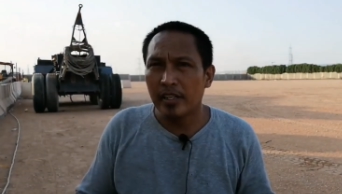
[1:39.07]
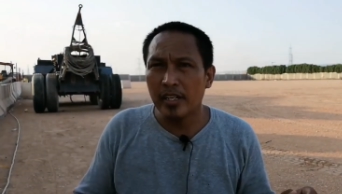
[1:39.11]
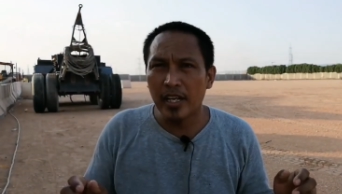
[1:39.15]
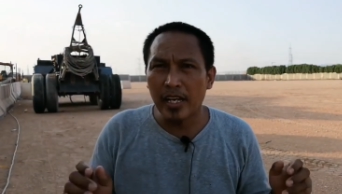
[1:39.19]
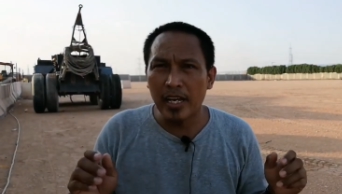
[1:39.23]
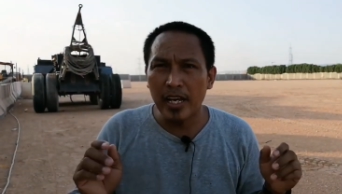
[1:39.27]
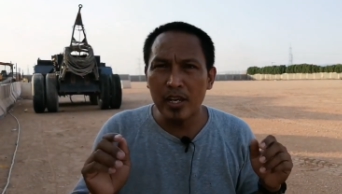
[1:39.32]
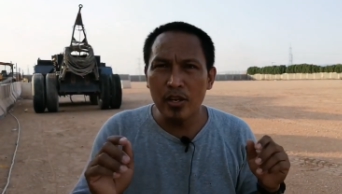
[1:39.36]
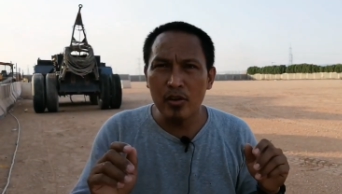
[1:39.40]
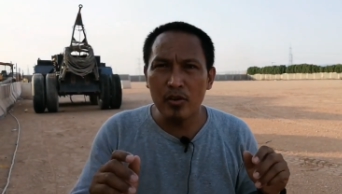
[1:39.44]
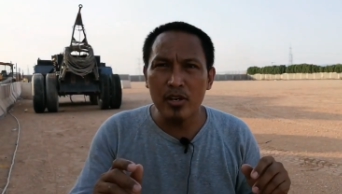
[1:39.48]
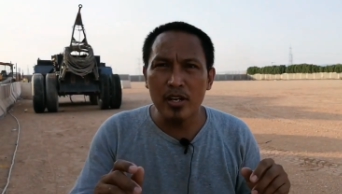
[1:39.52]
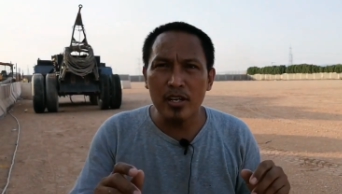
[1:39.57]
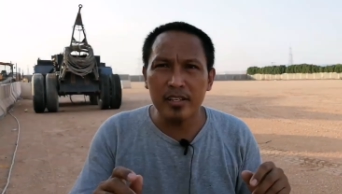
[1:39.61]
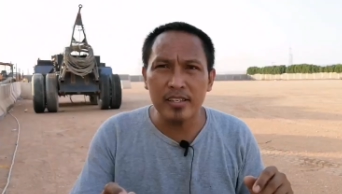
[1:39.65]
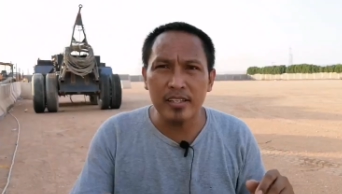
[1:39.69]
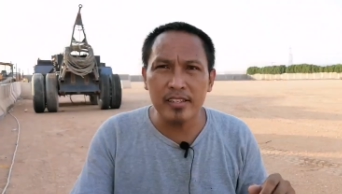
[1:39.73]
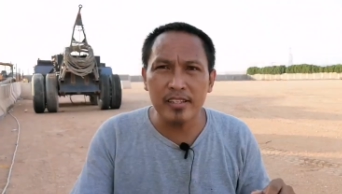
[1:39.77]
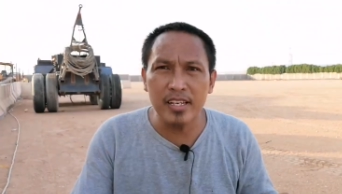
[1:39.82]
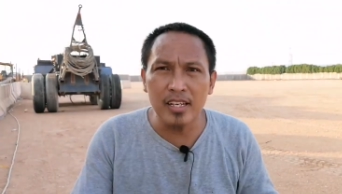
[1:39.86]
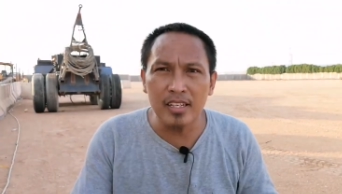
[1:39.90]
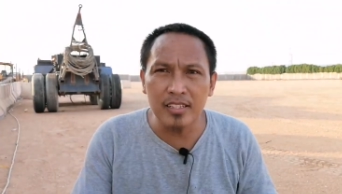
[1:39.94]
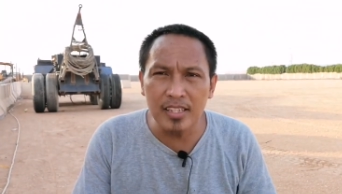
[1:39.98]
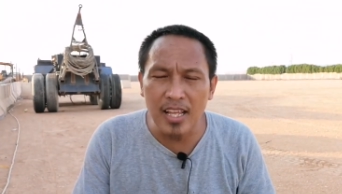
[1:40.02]
hindi kayo
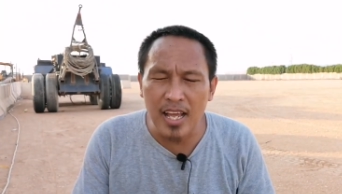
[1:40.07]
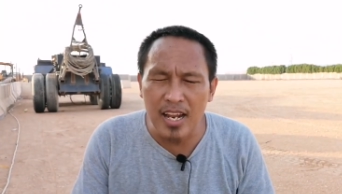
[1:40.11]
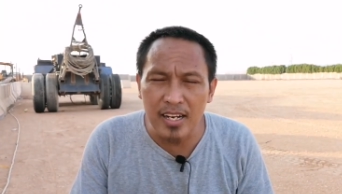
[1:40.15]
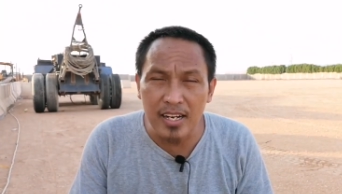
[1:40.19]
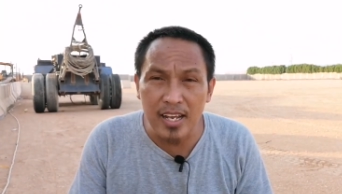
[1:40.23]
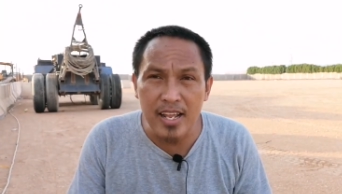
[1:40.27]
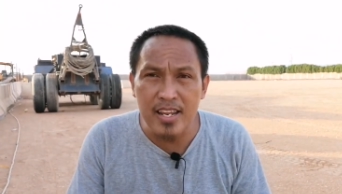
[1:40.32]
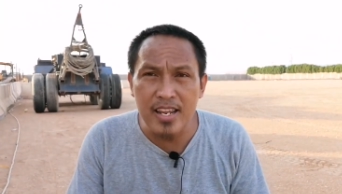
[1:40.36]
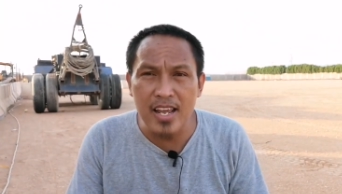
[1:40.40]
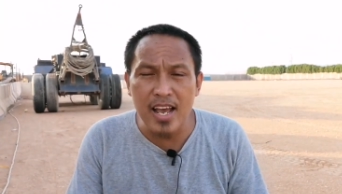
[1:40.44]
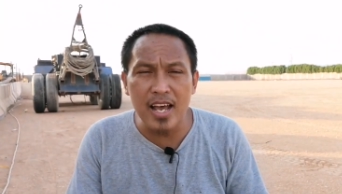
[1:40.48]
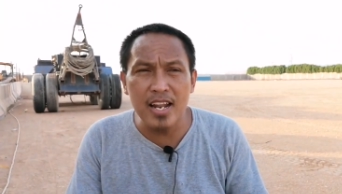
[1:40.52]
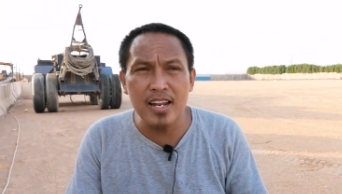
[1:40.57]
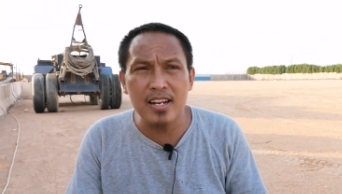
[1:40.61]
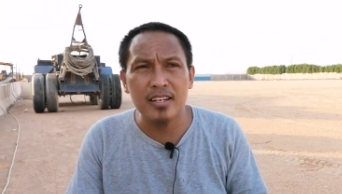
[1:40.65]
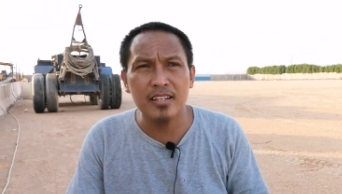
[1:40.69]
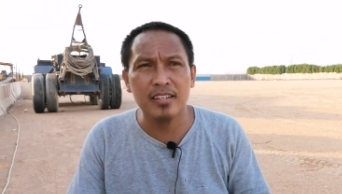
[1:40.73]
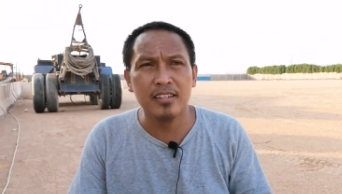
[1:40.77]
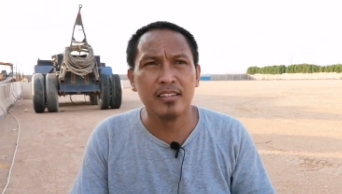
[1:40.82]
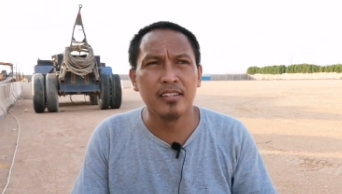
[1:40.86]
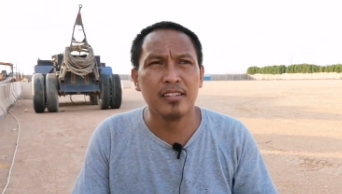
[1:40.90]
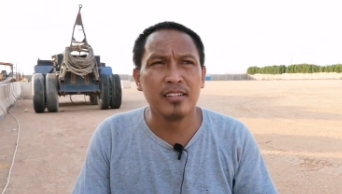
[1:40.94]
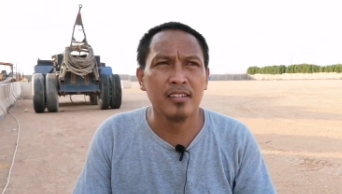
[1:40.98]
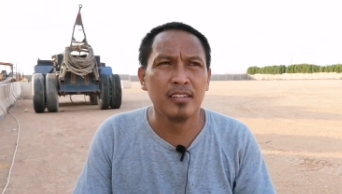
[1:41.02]
nasasaktan ganyan,